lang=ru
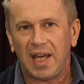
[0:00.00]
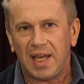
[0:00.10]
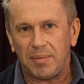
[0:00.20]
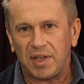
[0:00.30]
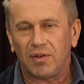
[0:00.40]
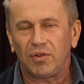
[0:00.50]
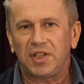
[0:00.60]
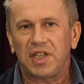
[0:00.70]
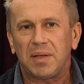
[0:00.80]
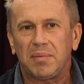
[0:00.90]
именно
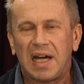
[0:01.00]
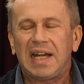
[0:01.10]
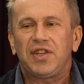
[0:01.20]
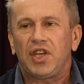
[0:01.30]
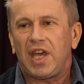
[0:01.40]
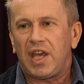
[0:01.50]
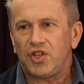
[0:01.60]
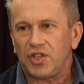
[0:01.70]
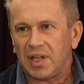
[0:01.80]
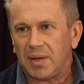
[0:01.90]
вот этим
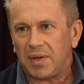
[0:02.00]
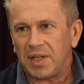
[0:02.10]
антиэйджингом,